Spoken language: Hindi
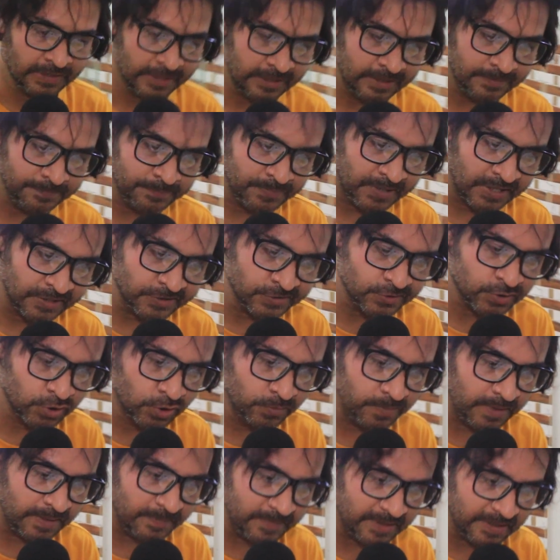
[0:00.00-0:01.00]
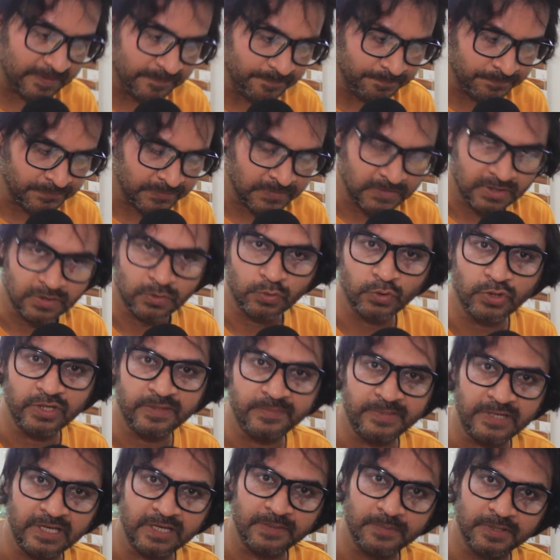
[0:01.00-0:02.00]
यानी पाँच सौ रुपये में
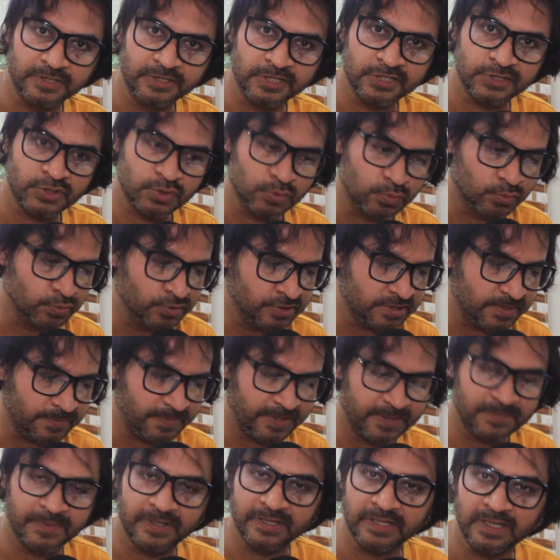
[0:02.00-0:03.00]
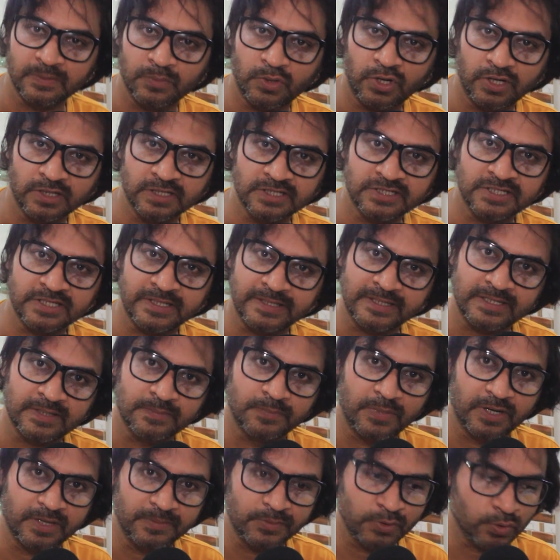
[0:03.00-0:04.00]
कोई भी एक बंदा सुकून से पेट भर के बहुत अच्छे तरीके
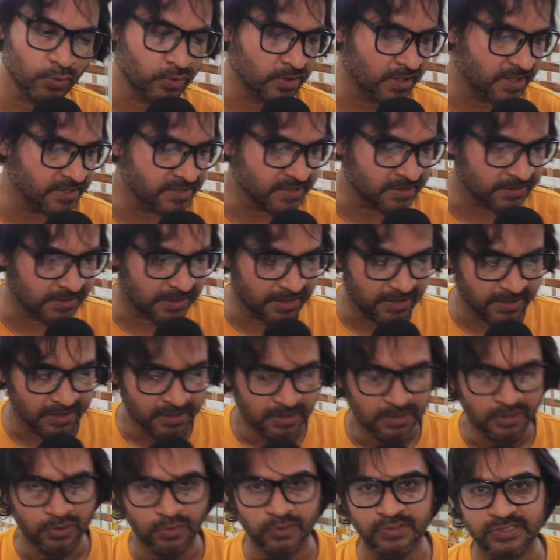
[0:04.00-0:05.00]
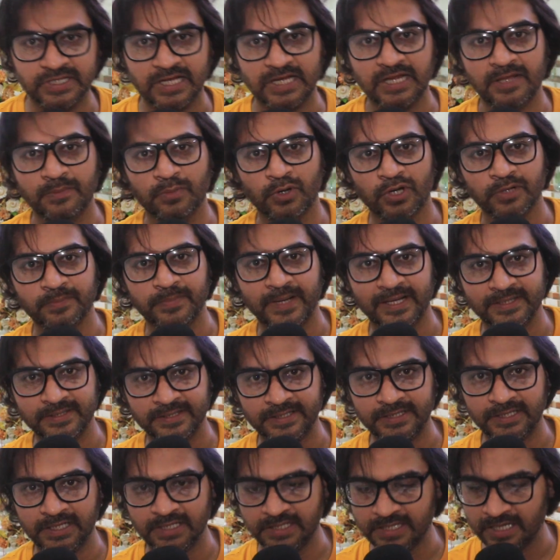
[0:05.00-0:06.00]
से बारबेक्यू खा सकता है तो उसके लिए बहुत
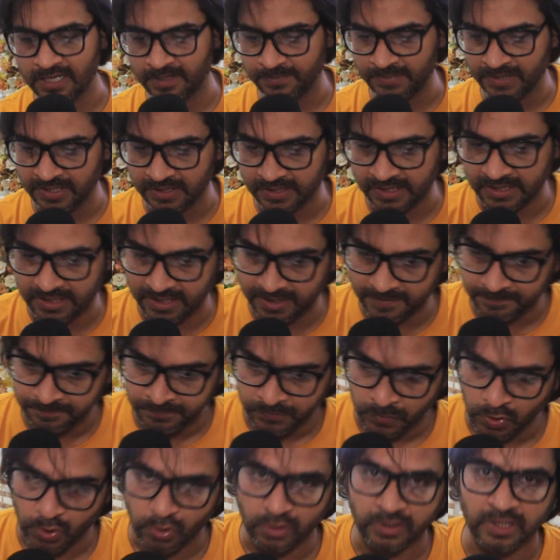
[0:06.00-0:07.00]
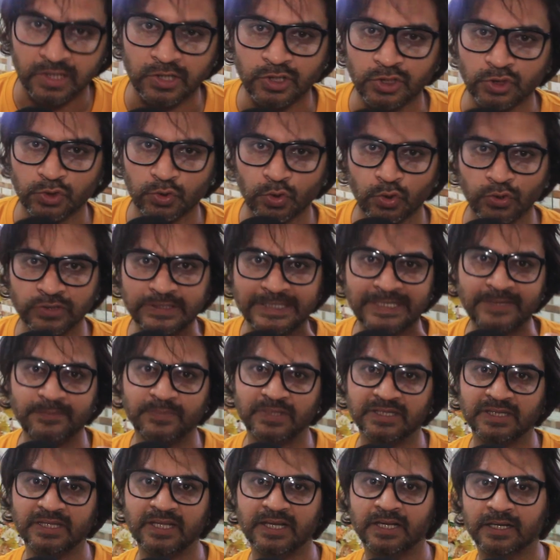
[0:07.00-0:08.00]
बेहतरीन डील यहाँ पे आ गई है और अगर कोई दो
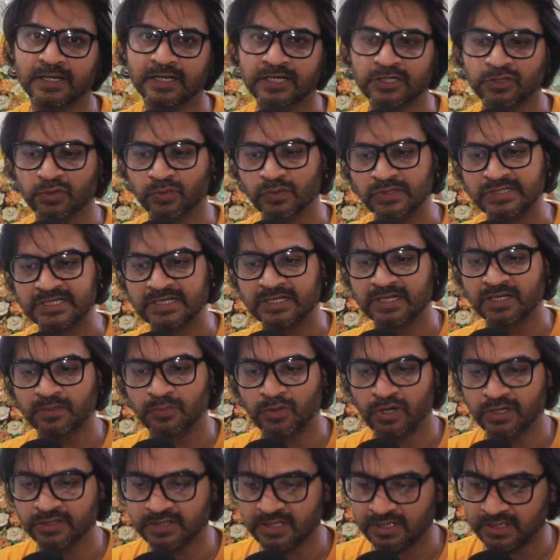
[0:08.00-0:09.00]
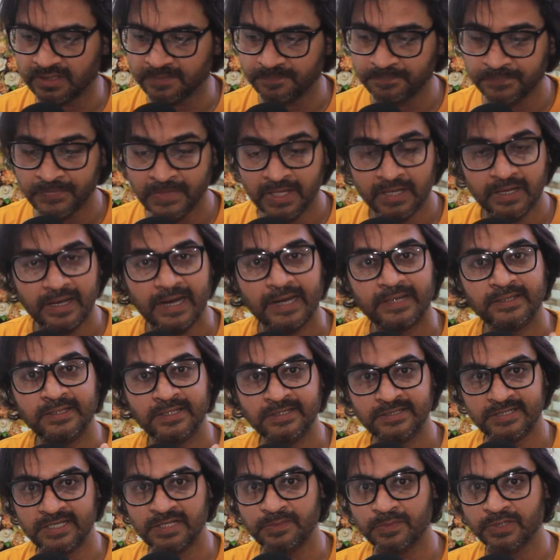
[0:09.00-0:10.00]
तीन बंदे आ गए तो वो जिंगर बहुत आराम
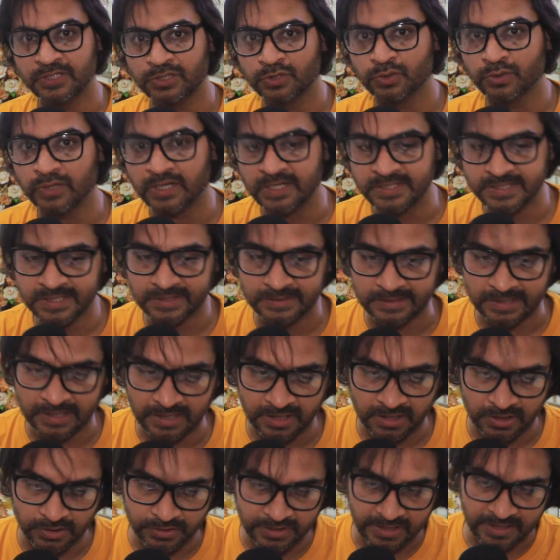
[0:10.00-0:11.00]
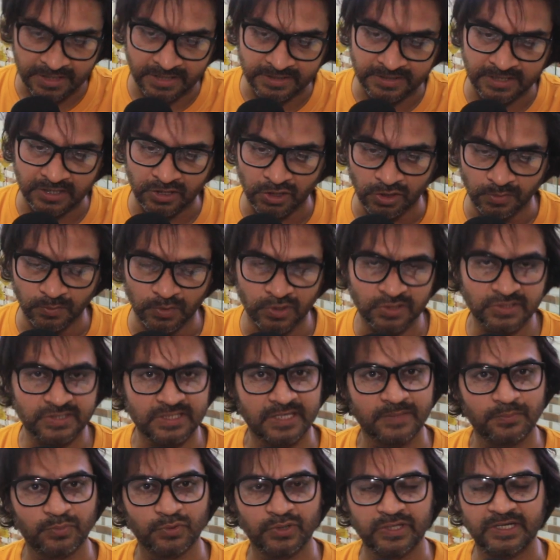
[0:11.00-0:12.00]
एटलीस्ट तीन बंदे तो खा सकते हैं अगर देखा जाए
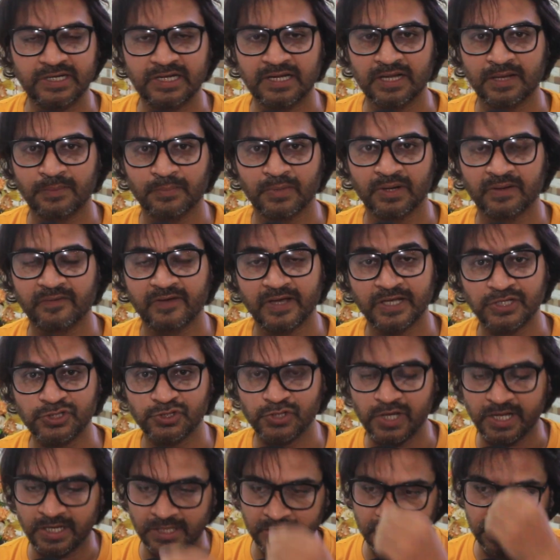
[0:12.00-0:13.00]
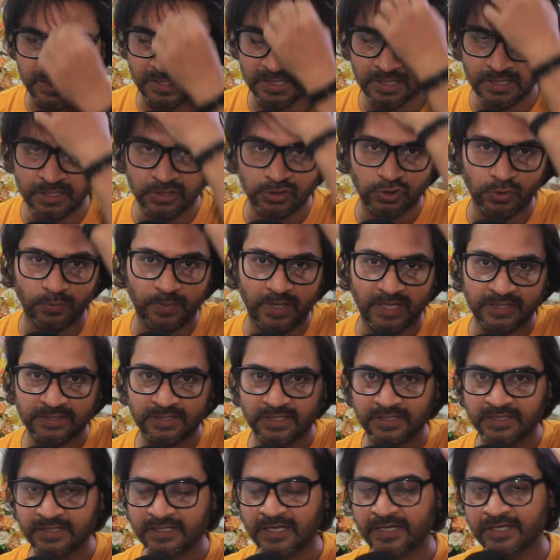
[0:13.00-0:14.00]
ऑलमोस्ट ये पूरी डील आप मंगवाएं इन्जॉय करें तो बात
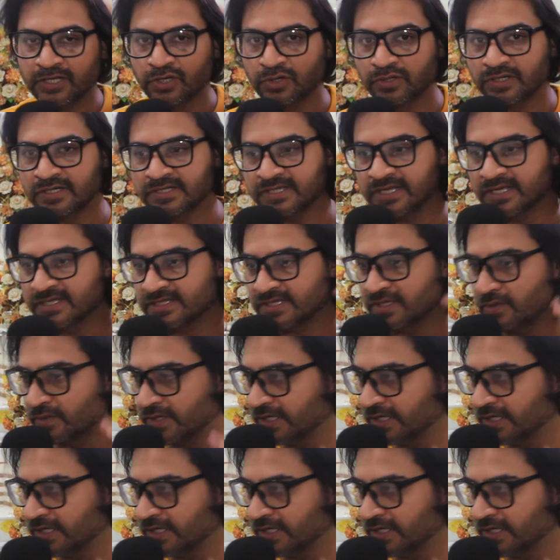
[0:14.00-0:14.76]
करते हैं यहाँ के ऑनर से असल